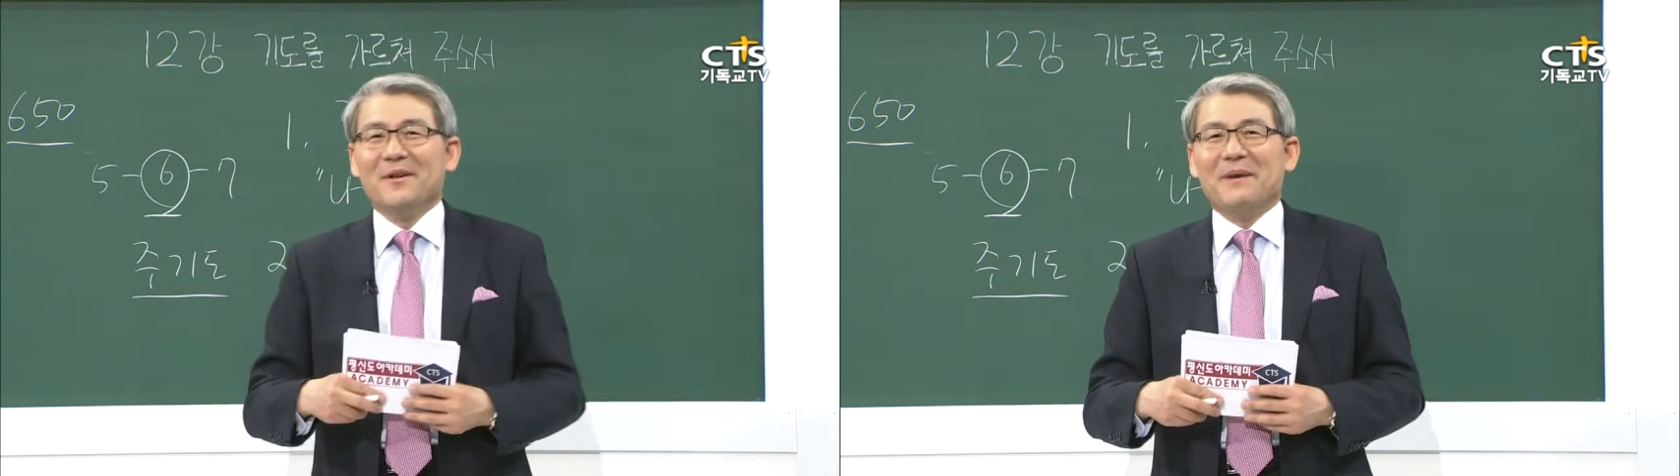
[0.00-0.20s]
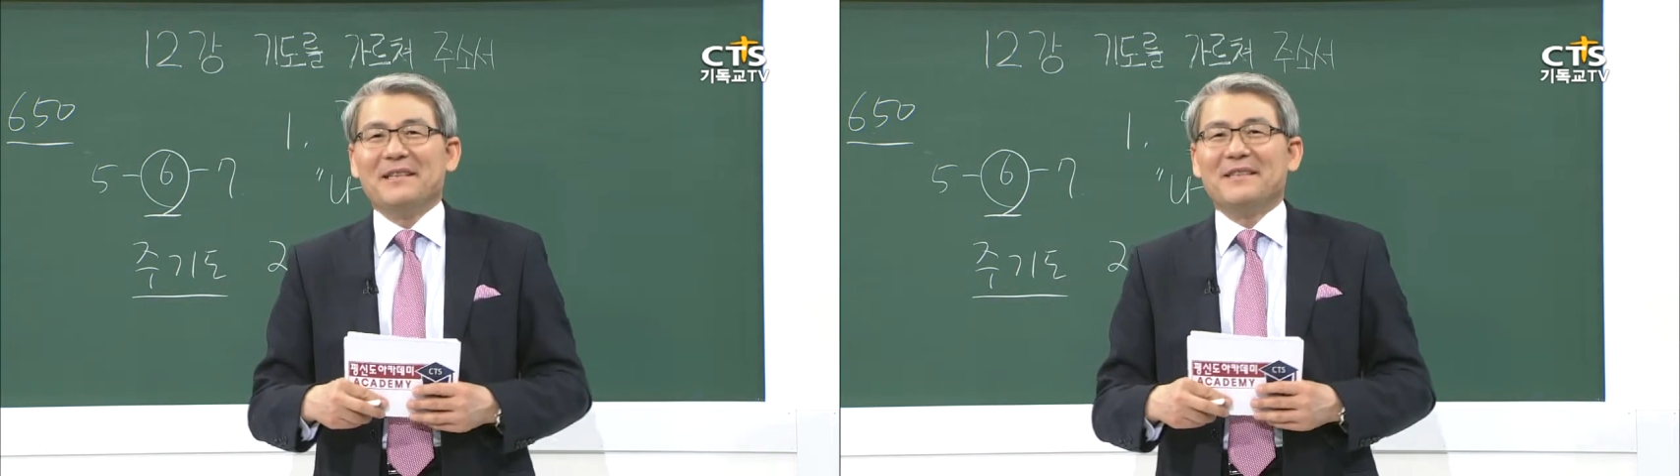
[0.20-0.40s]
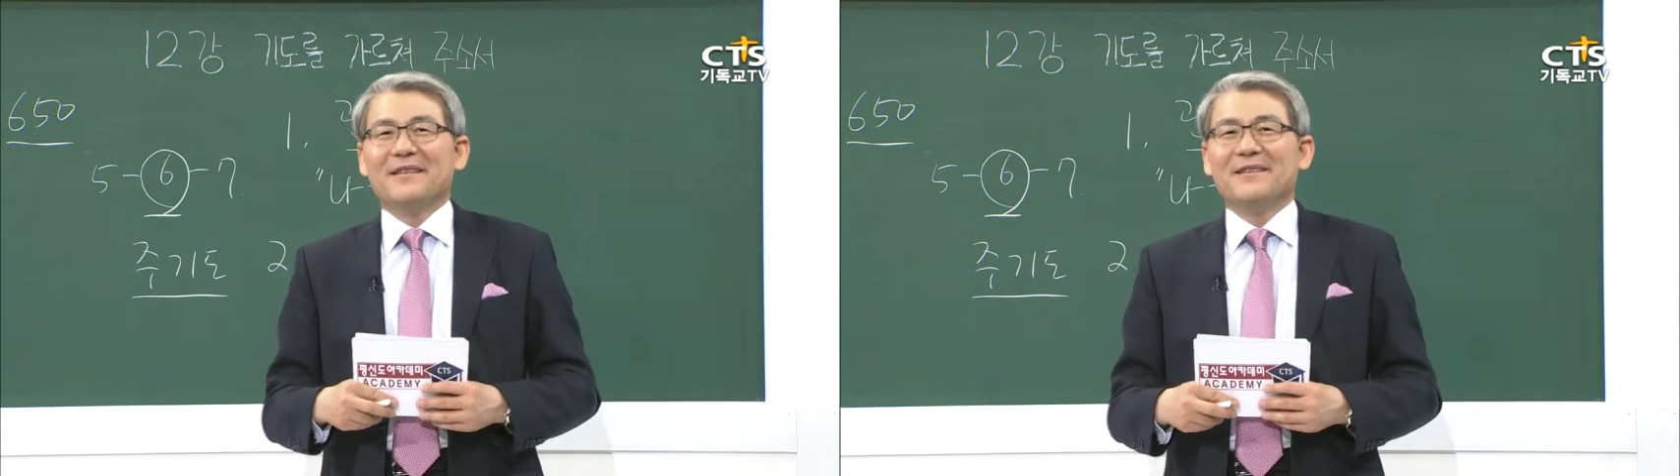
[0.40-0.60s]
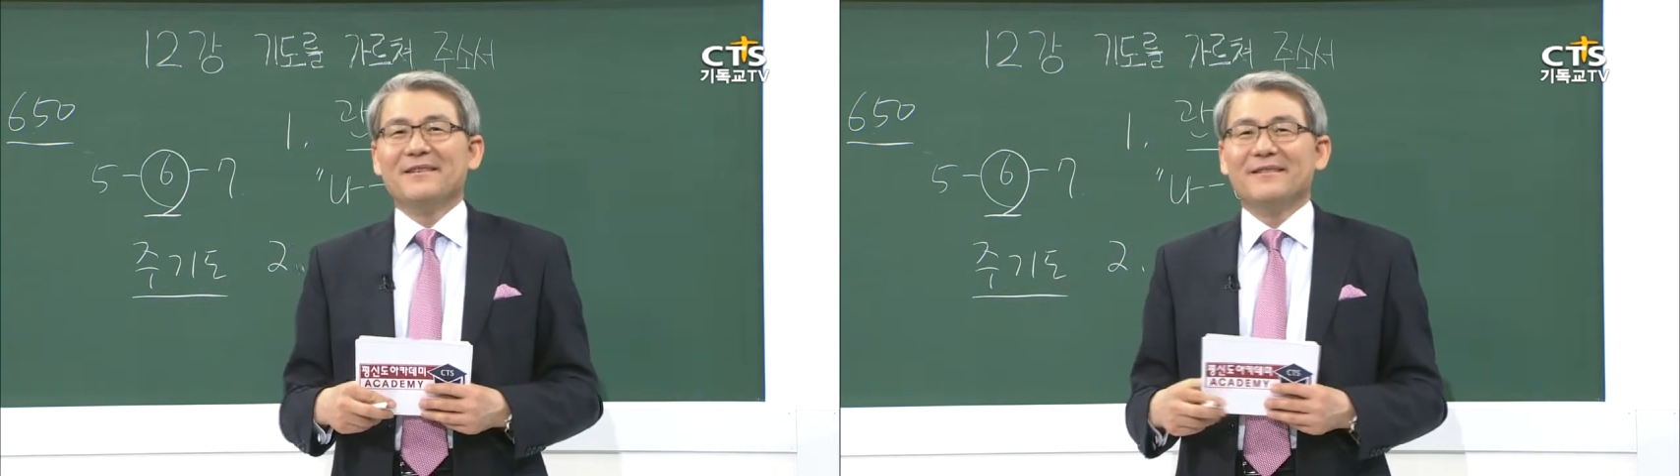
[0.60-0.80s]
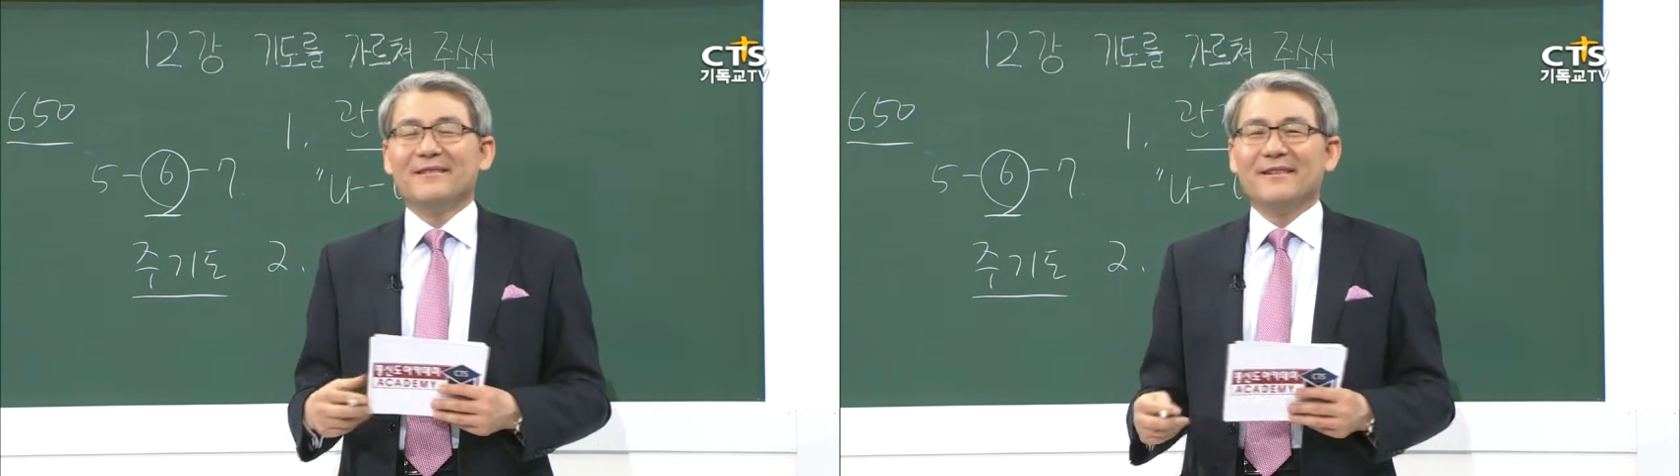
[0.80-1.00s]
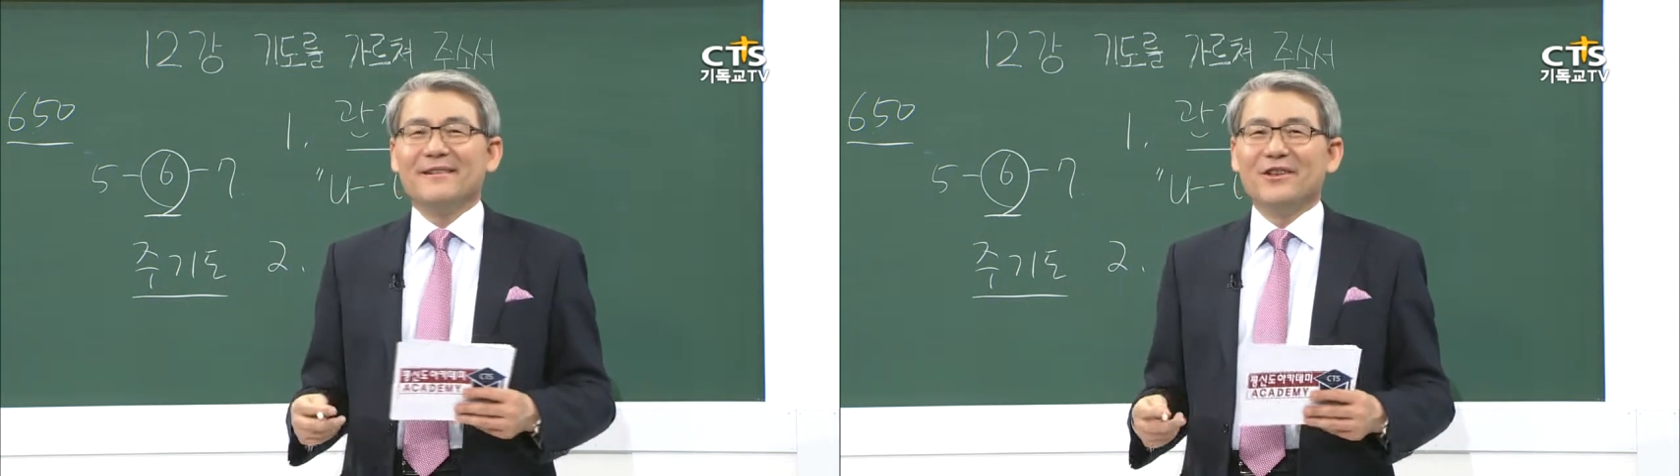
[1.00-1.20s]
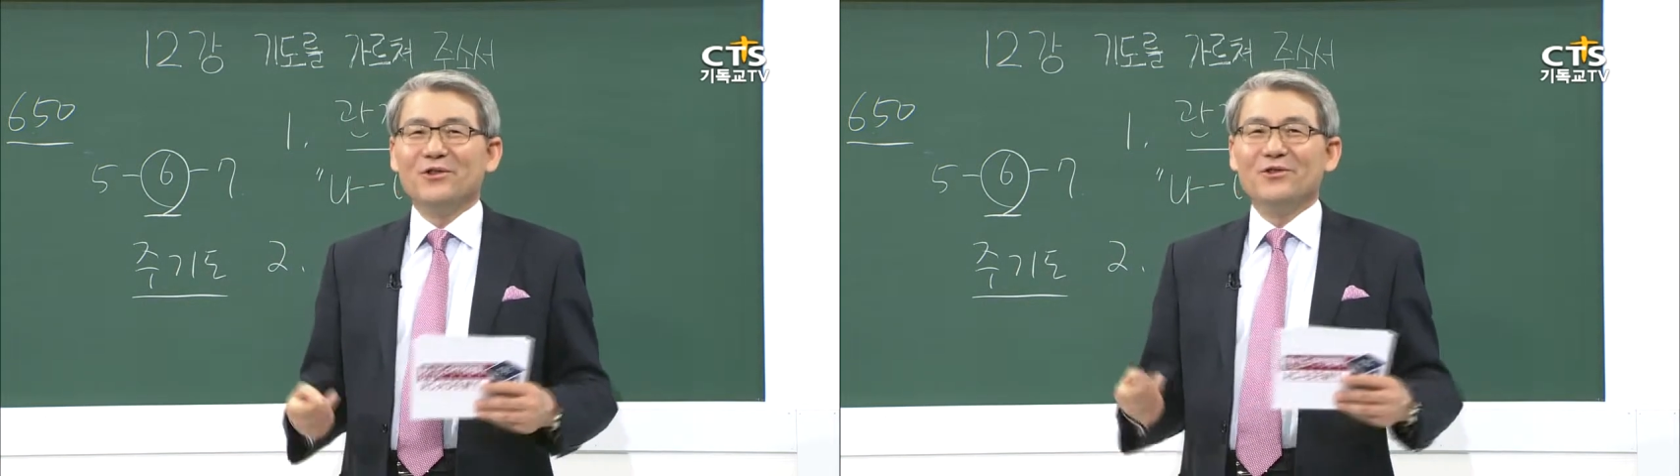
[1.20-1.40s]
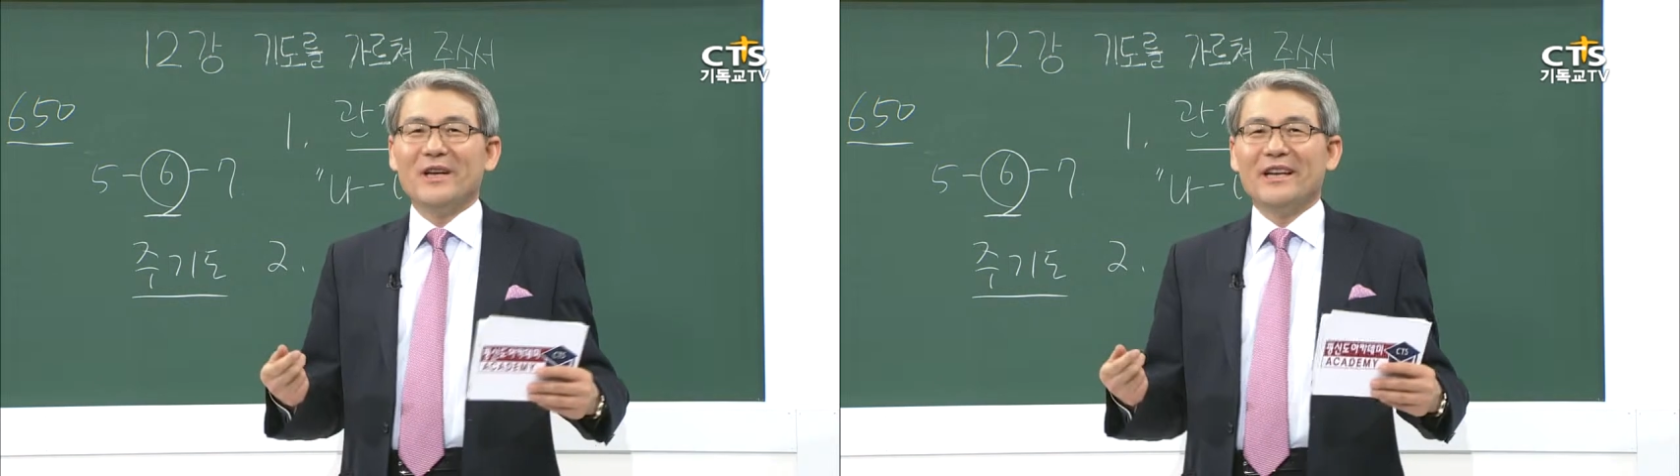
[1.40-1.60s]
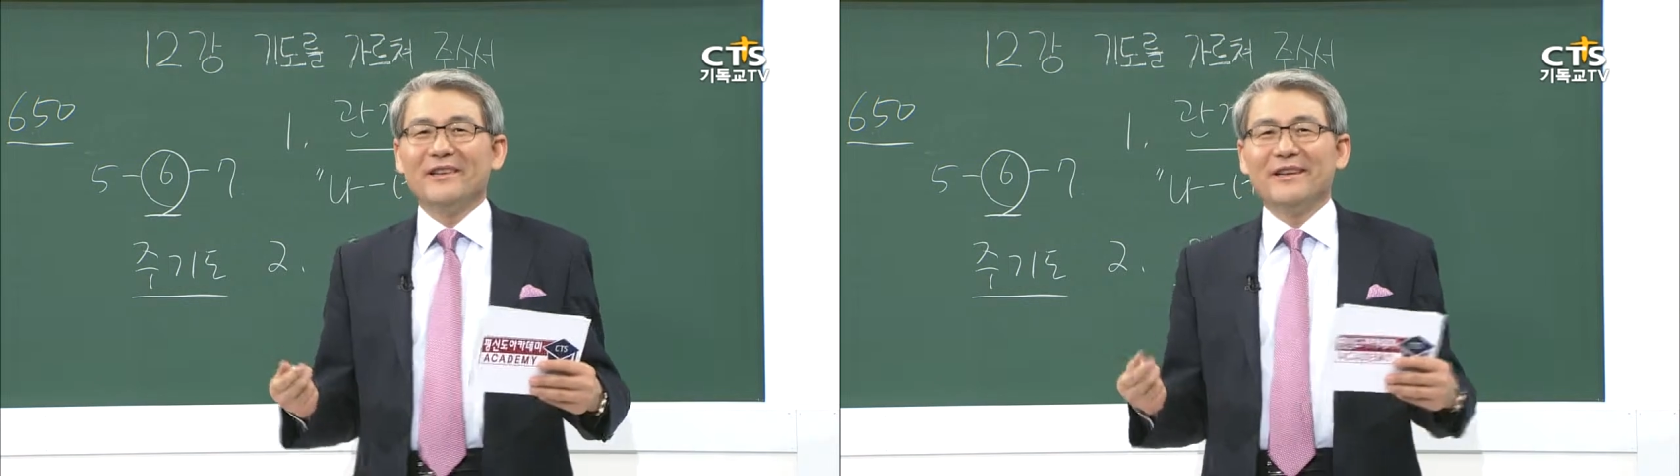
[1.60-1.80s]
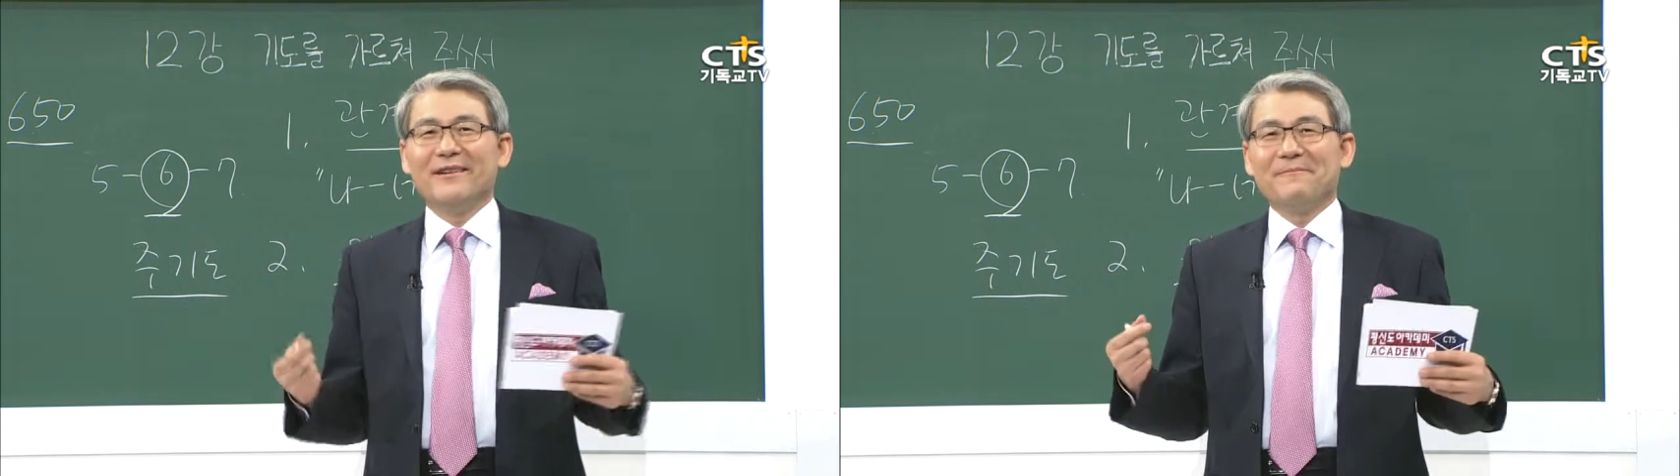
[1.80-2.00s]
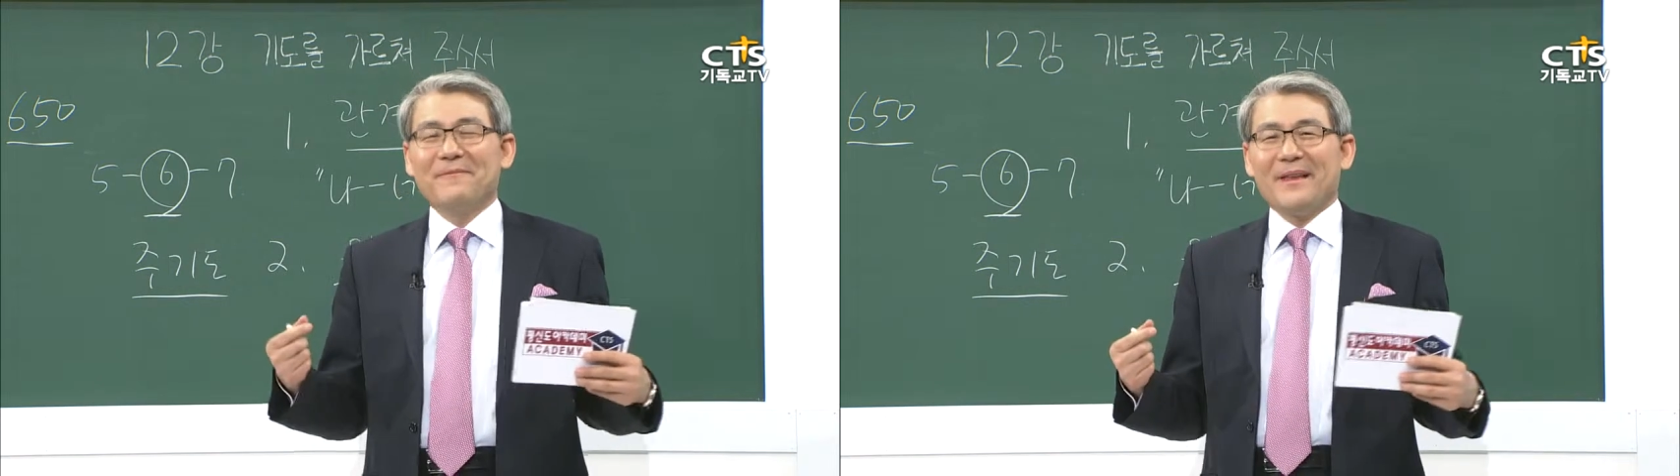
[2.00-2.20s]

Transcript: 마치 그 어, 연주자들이